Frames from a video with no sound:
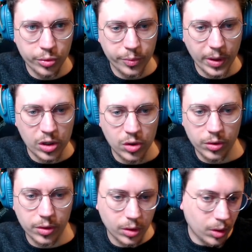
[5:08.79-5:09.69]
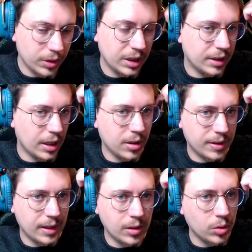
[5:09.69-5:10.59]
une patch note en détail
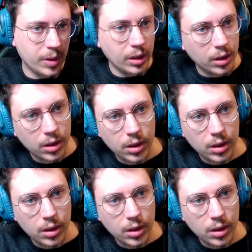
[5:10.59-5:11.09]
cette semaine,